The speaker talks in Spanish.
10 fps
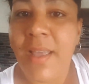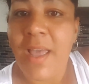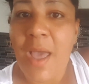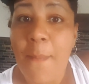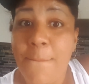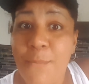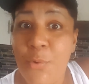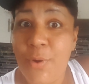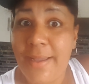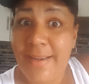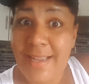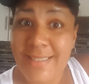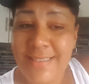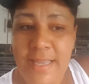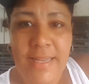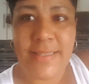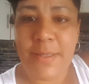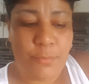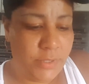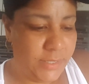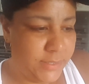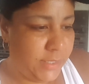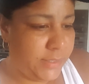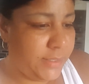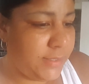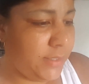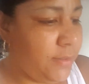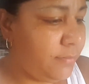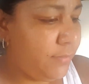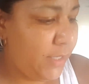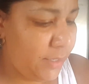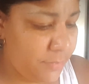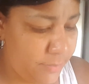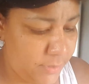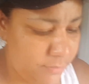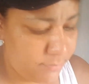dejarle saber. Buenas tardes, buenas tardes, sí. Déjame ver.